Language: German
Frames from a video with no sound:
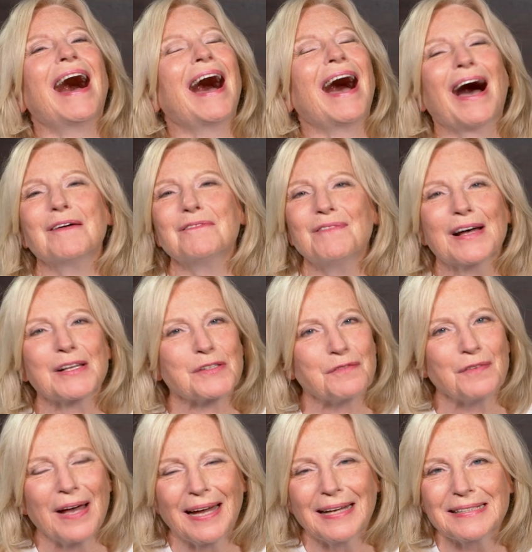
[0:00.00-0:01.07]
Ah, was
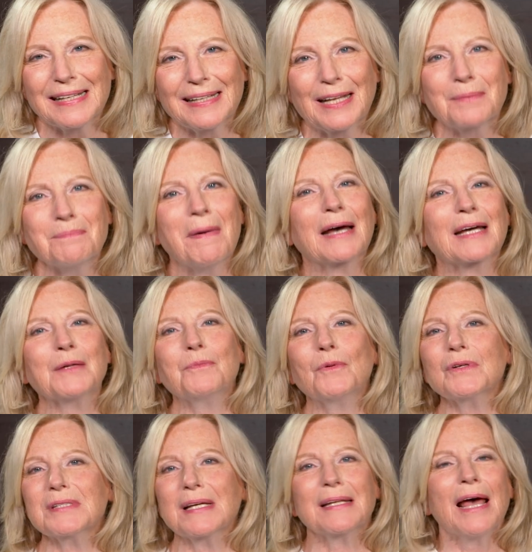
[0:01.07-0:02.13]
für ein Talent. Marie
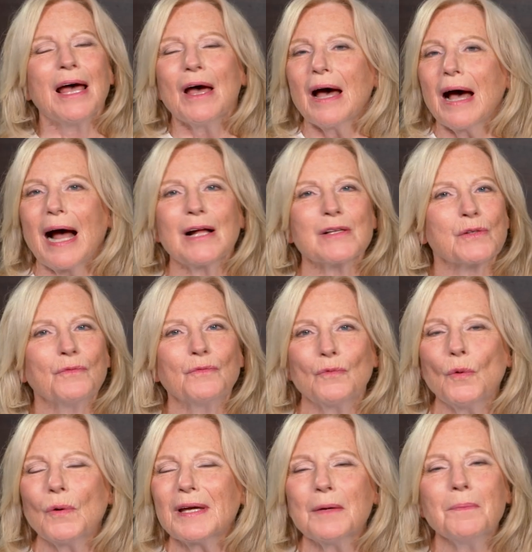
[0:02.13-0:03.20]
Burchardt, also
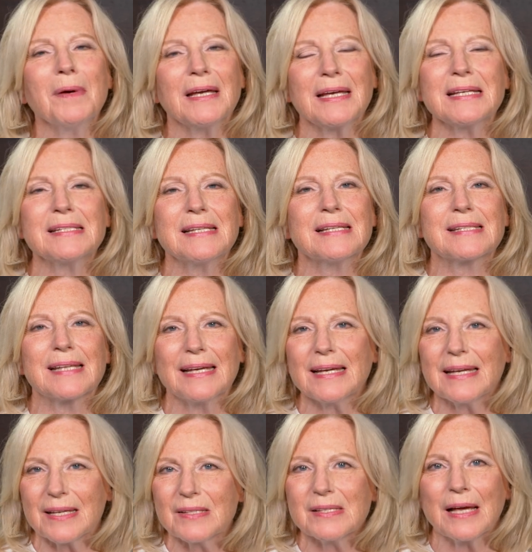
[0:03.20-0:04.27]
wo immer ich sie
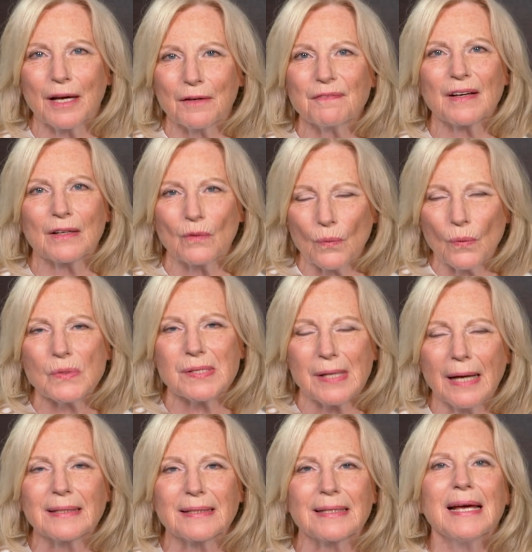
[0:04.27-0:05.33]
sehe, ist sie einfach
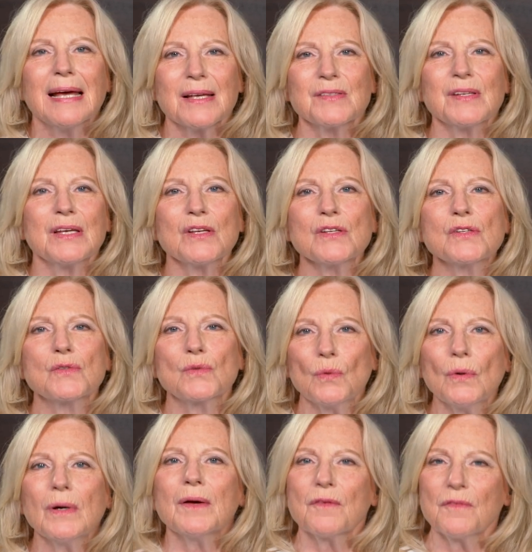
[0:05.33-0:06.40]
großartig. Sie ist
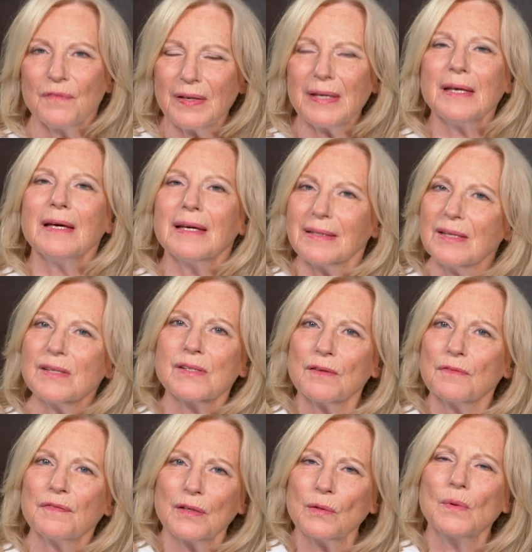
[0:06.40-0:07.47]
so, wie
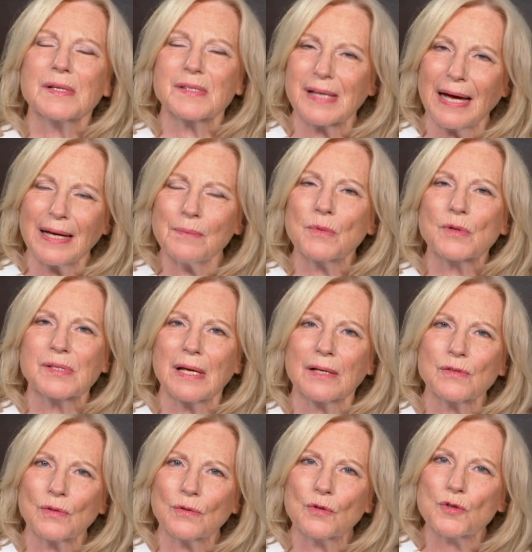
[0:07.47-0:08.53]
diese Figur sein muss. Sie
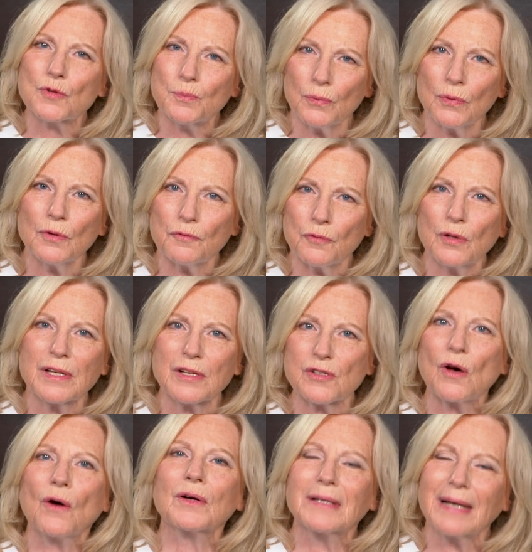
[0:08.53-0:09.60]
hat so ein Gespür für
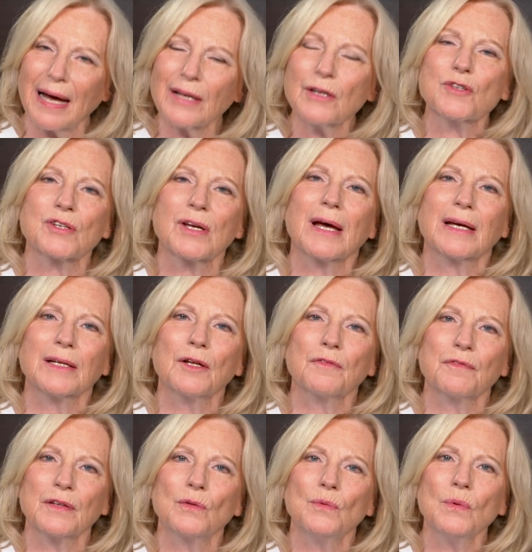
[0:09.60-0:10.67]
das Organische einer
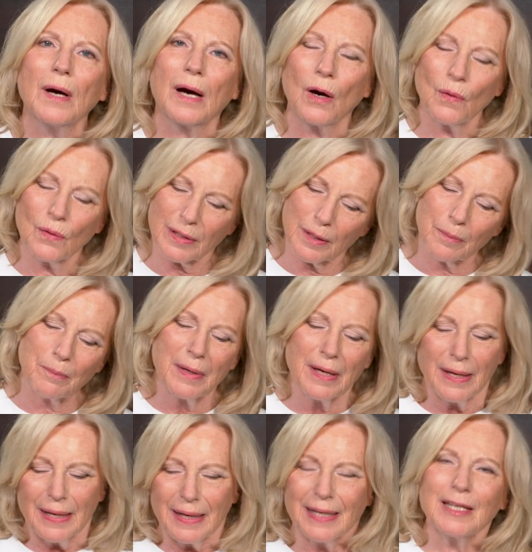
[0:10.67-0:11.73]
Figur, auch im,
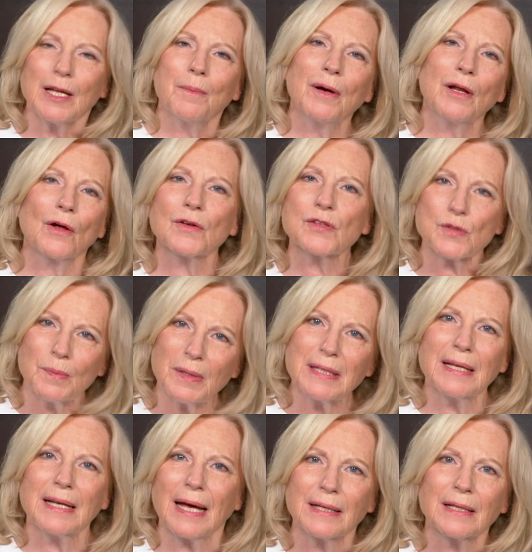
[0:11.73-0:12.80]
in der Balance mit
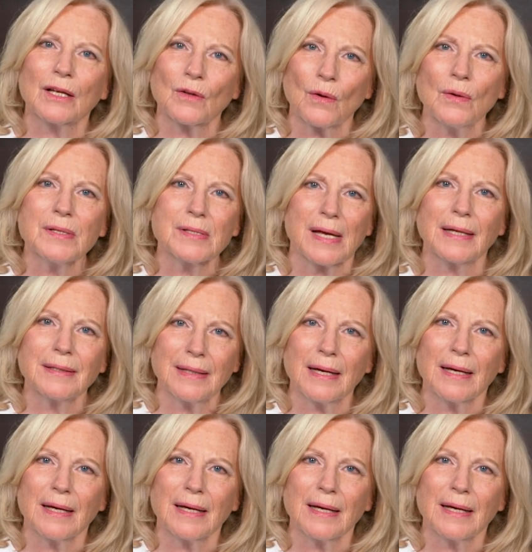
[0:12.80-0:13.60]
den anderen Rollen. Sie hat